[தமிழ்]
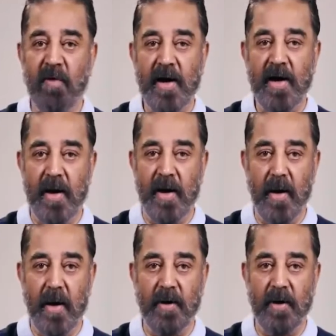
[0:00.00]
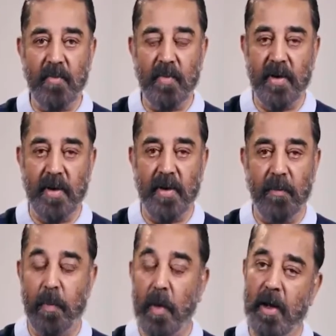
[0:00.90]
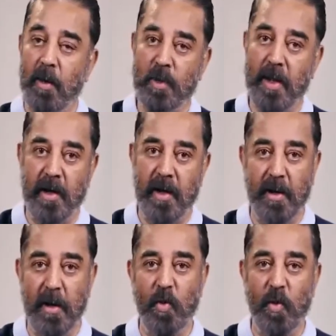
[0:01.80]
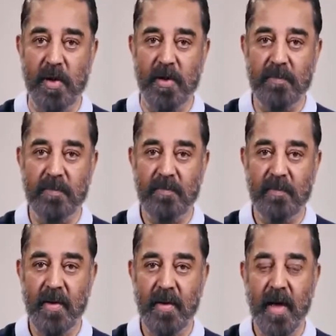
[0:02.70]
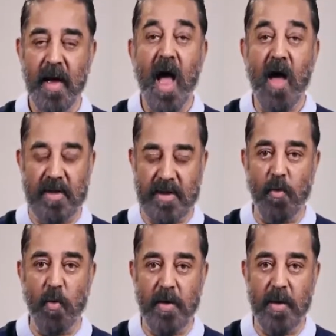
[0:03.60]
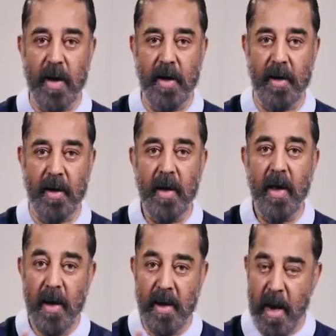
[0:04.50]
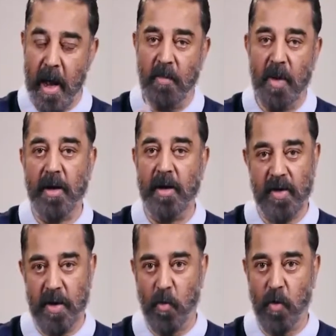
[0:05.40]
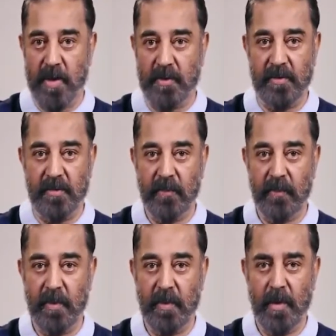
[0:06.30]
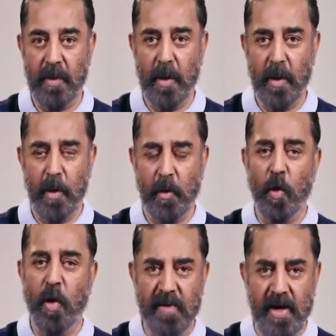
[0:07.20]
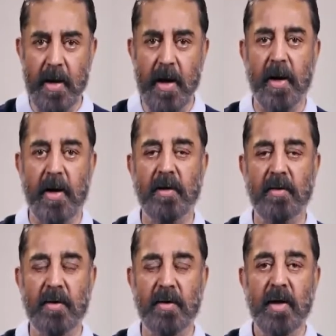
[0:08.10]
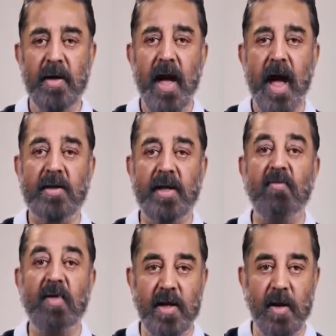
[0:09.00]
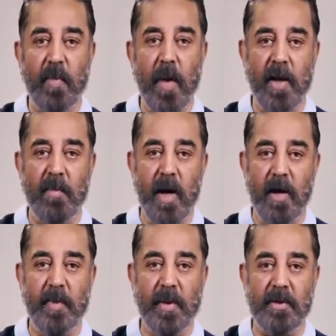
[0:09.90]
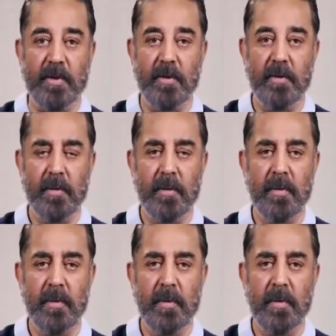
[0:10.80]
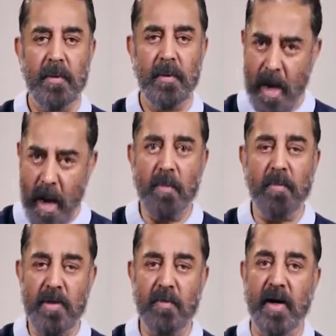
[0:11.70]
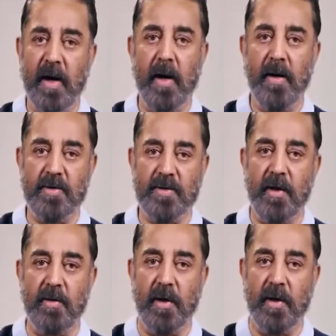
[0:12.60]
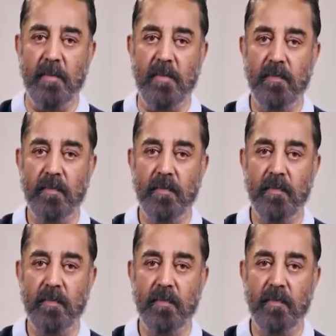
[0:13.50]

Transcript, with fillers: வாய் அடங்காது என்பதற்கு பல உதாரணங்கள் உண்டு அவற்றில் ஒன்றாக நாம் ஆகிவிடக்கூடாது தோல்வியை ஆராய்ந்து அதில் வெற்றி பாடம் கற்பது நாம் இதுவரை கண்ட சரித்திரம்